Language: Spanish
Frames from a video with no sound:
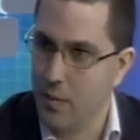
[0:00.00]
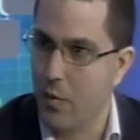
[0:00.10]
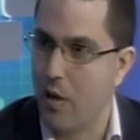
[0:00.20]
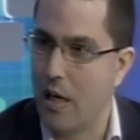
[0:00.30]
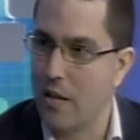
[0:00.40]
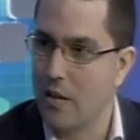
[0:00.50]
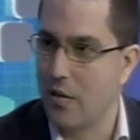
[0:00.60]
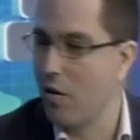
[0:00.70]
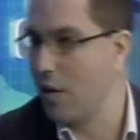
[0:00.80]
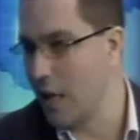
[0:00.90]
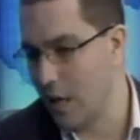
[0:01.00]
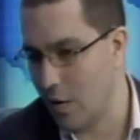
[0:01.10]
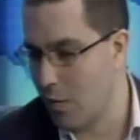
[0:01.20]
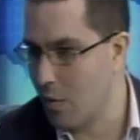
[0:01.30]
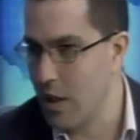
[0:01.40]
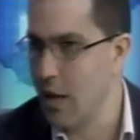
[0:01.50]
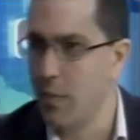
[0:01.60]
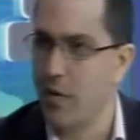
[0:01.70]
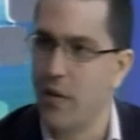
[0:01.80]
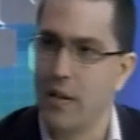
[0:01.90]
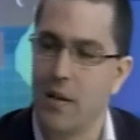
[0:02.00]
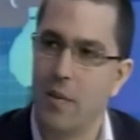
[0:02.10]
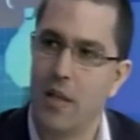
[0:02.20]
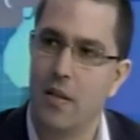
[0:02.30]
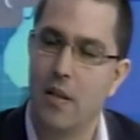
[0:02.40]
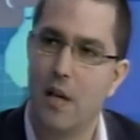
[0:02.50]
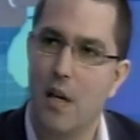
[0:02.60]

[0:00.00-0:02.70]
poner atención y él comunica perfectamente